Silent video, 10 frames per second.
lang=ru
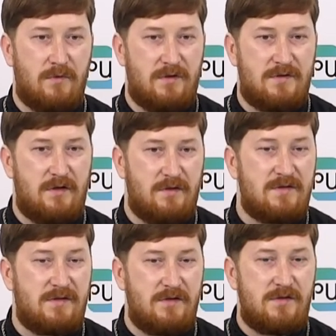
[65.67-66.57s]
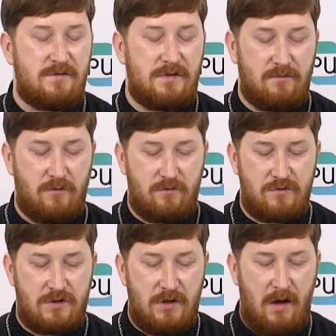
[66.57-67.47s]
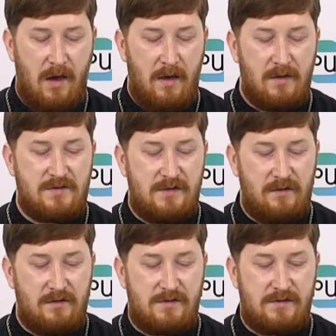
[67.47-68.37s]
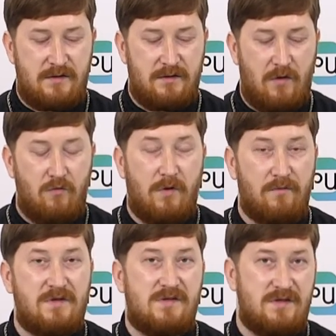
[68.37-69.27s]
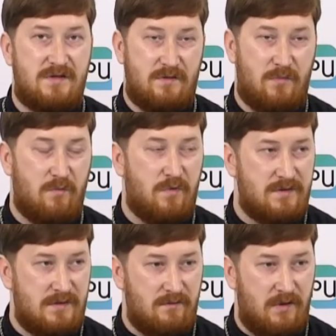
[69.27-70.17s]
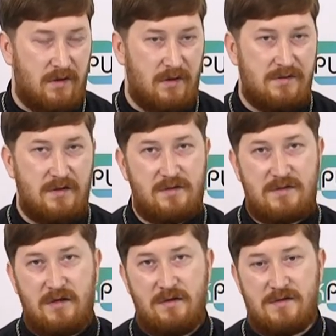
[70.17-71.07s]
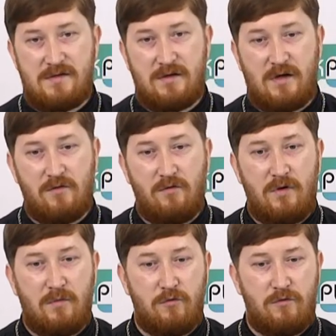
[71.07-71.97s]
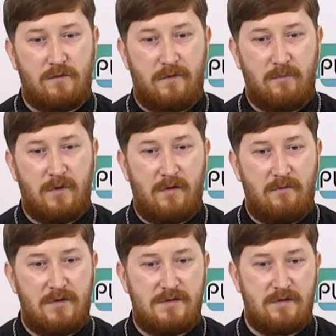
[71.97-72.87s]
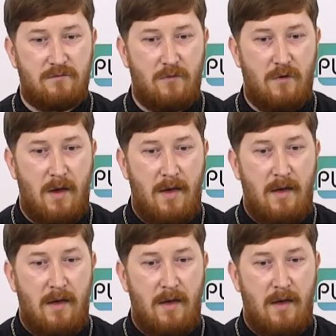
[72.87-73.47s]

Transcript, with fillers: насадить его душе ценности на уровне системы образования, те ценности, которые будут формировать его